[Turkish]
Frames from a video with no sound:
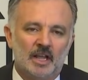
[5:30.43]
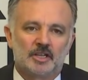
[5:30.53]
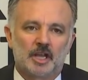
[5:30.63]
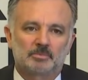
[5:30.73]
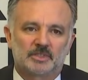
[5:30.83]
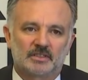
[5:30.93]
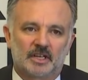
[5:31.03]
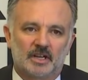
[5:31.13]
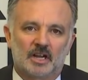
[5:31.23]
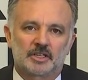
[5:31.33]

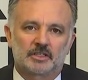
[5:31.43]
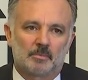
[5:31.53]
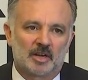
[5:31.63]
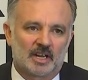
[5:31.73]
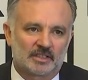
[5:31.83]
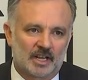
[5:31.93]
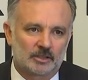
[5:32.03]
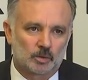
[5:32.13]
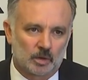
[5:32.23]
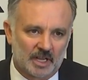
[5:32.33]
yaptıkları
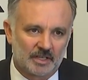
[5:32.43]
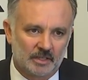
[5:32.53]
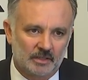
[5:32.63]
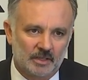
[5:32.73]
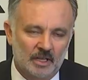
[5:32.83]
açıklamalardan dolayı